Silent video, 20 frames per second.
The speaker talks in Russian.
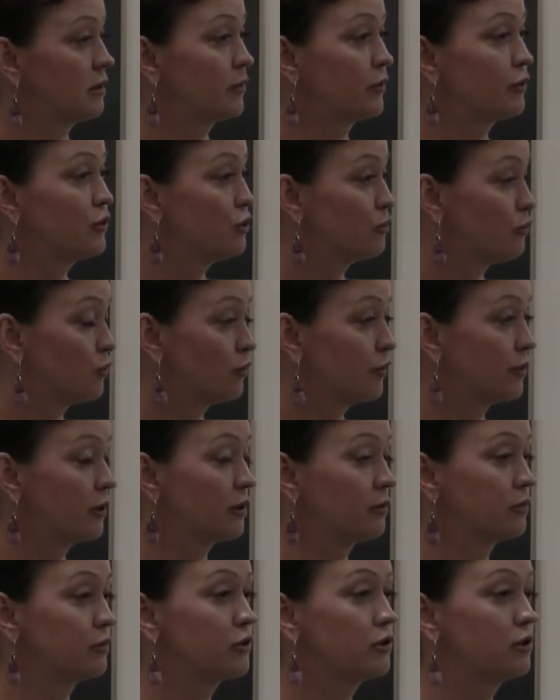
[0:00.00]
Почему?
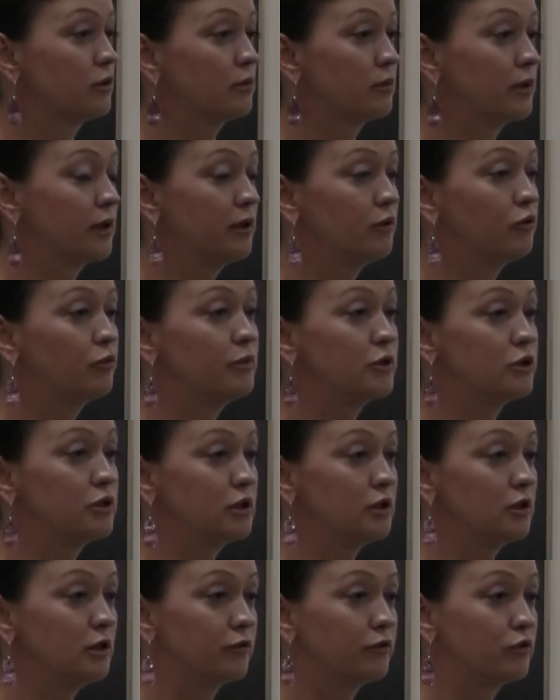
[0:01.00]
Потому что мы
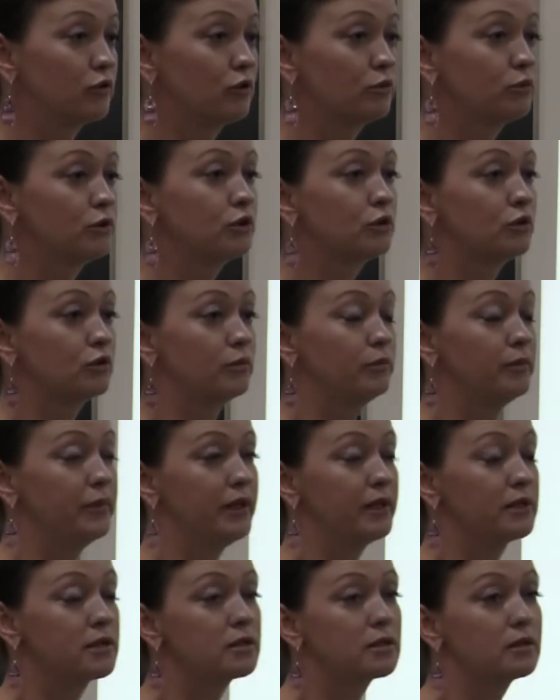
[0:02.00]
убеждены в том, что
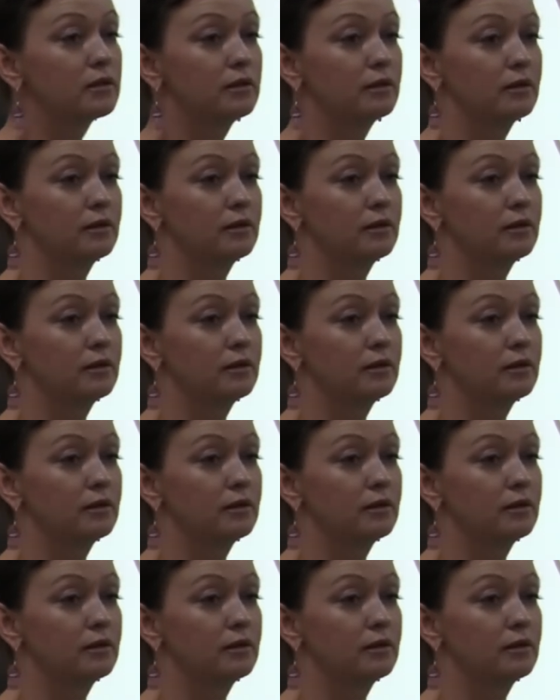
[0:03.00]
без